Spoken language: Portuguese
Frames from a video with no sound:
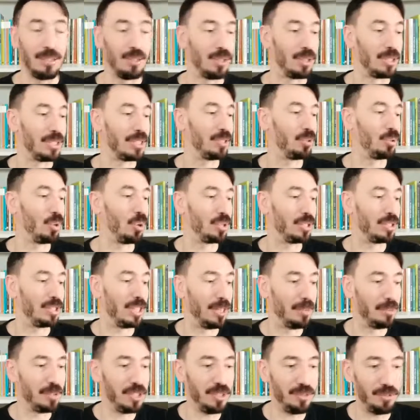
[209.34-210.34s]
Nós
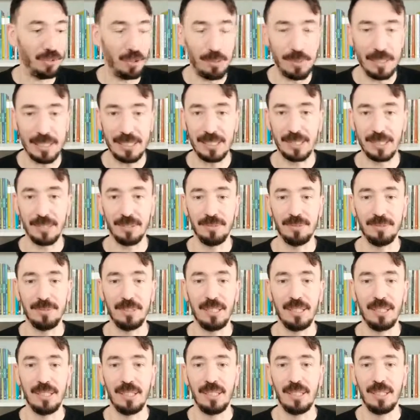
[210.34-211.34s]
trouxemos informação,
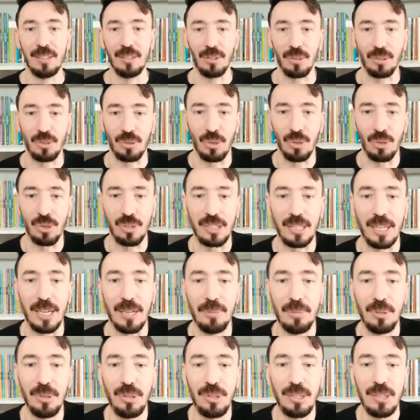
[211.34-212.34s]
nós
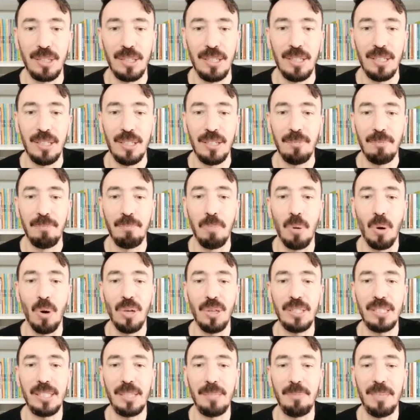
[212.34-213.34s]
trouxemos
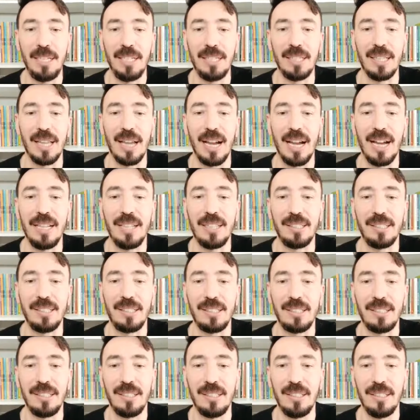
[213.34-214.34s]

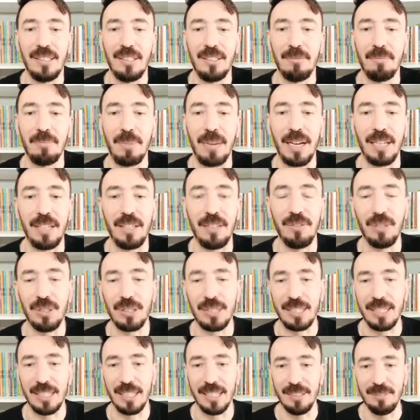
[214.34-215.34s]
possibilidades para que
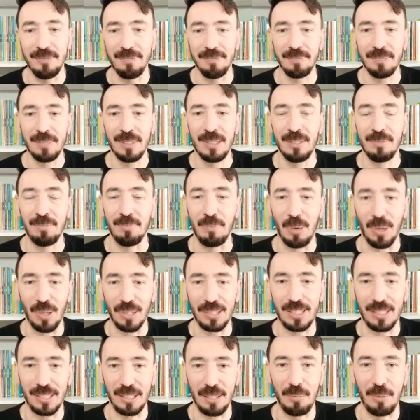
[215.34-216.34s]
você
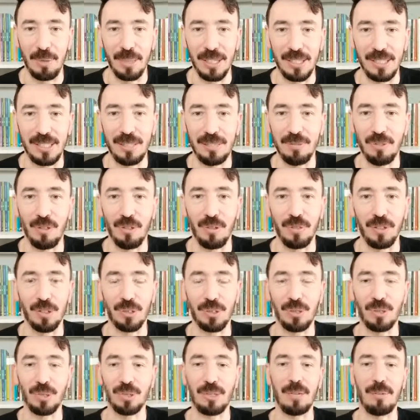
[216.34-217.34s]
possa também desenvolver
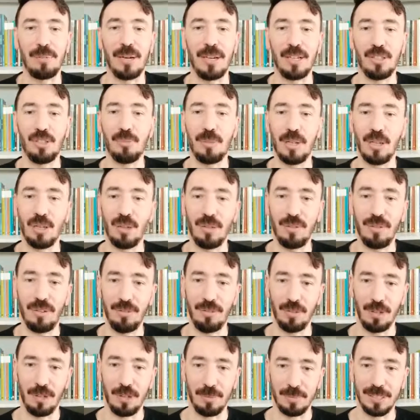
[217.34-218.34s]
o seu trabalho de uma
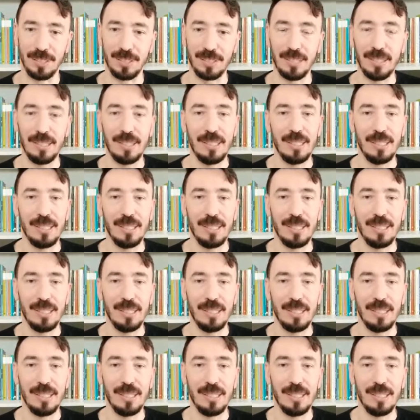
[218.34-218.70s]
nova forma.